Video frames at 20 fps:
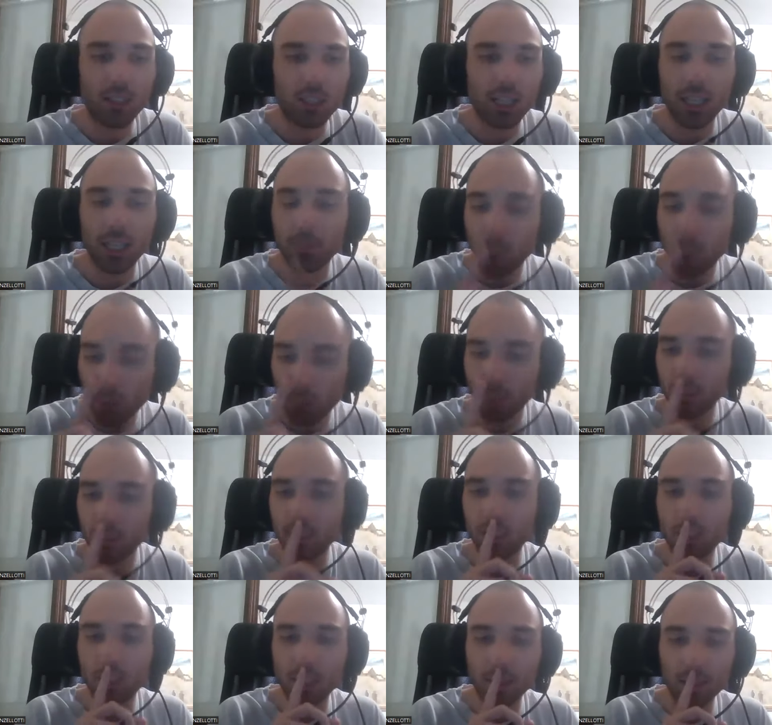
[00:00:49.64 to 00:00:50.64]
dice Kant, però poi
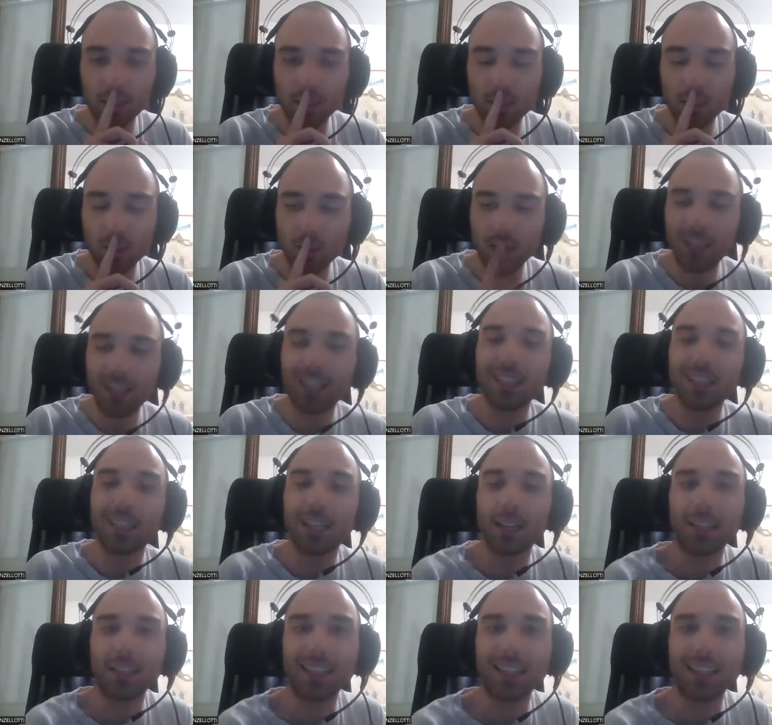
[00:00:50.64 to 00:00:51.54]
dice, attenzione, nella critica,